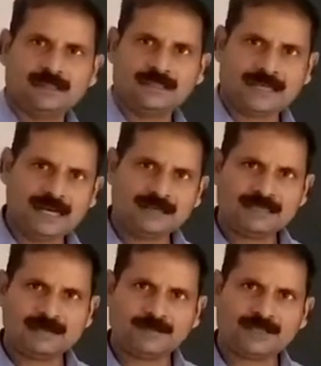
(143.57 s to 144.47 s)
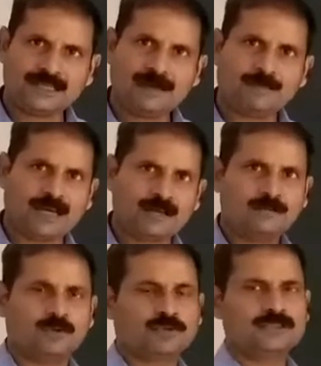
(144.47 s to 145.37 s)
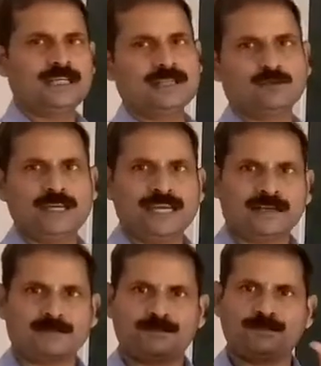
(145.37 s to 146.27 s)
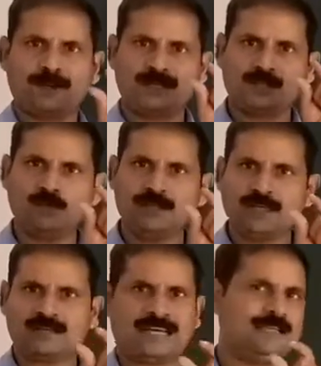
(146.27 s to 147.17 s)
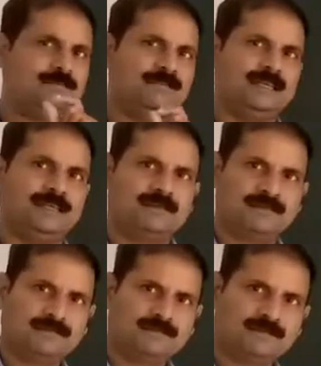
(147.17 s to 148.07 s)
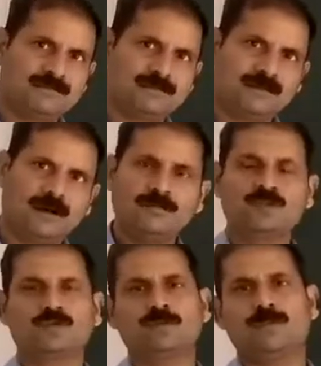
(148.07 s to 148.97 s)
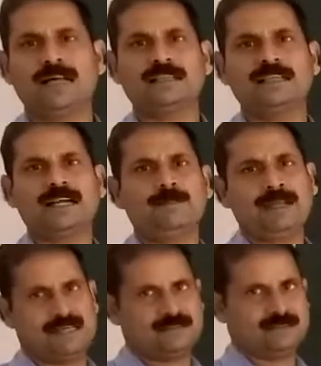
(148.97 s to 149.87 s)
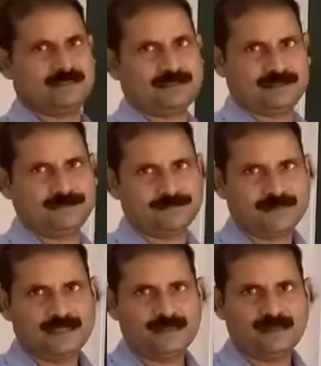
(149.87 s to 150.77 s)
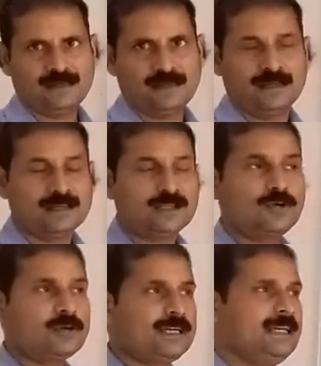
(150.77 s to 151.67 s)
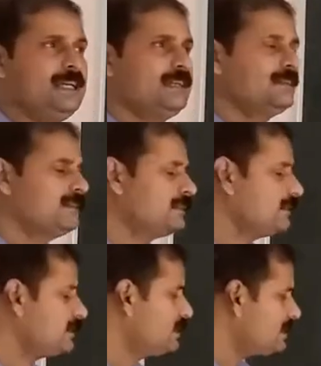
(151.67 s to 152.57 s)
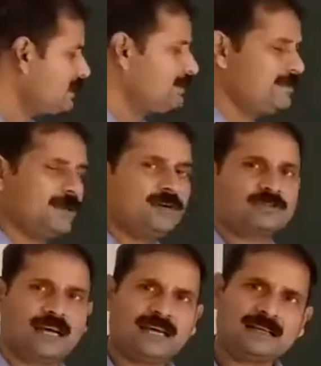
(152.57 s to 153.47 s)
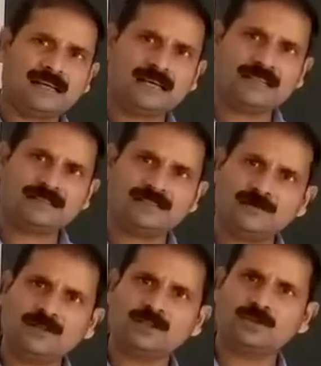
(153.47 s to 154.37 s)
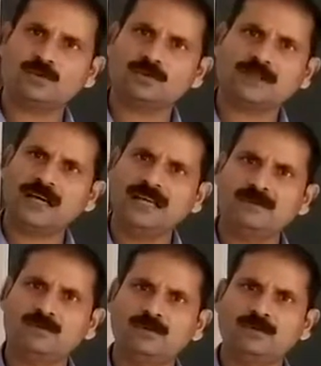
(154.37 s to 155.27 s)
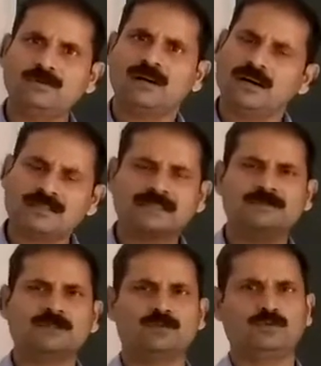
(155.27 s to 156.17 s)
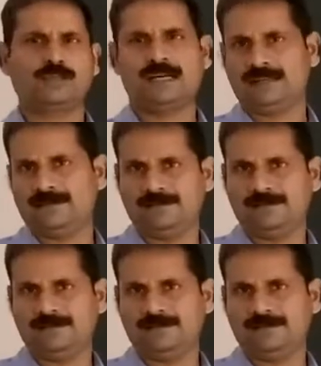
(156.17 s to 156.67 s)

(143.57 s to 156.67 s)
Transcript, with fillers: लेखांकन की प्रक्रिया प्रारंभ होती है तो एक पर्टिकुलर टाइम में हम इसको बांधने का प्रयास करते हैं क्योंकि किसी भी व्यवसाय का जीवन जो होता है वो असीमित होता है